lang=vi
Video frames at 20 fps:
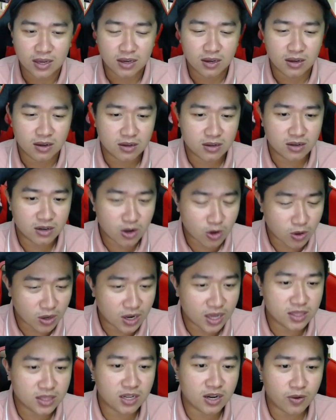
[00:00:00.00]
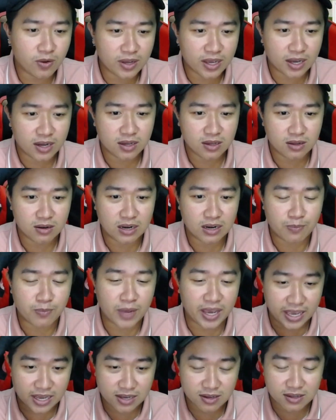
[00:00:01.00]
ờ, nó còn lên nó nói rằng á, là
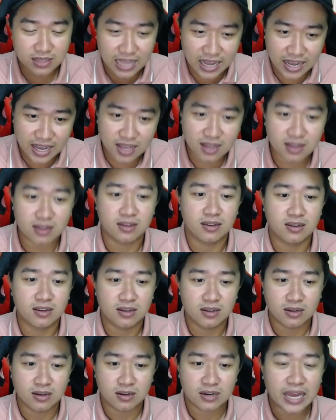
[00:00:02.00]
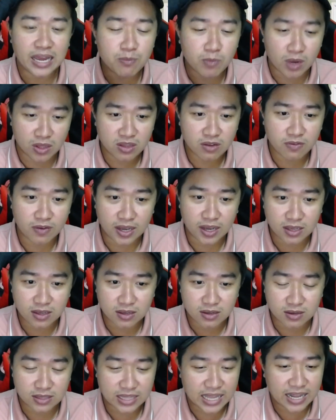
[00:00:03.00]
mẹ người ta đang bệnh như vậy
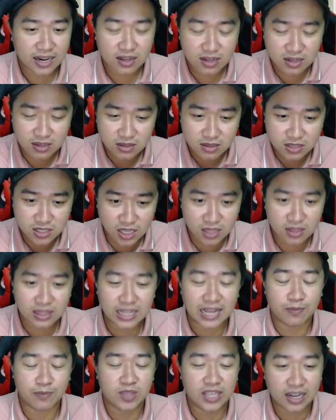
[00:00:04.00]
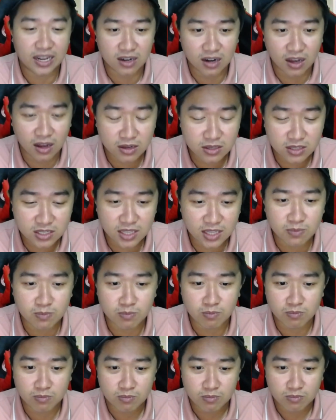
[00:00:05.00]
người ta xin làm giác đơn
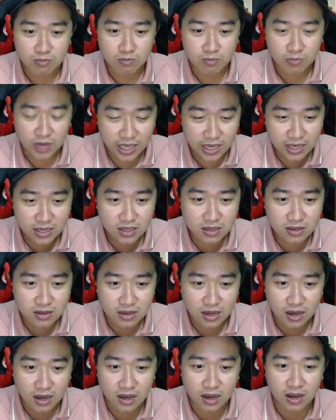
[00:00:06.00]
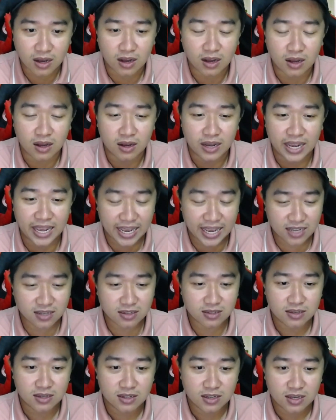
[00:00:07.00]
xin miễn uh, án
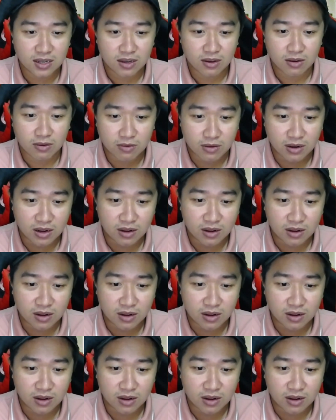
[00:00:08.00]
uh,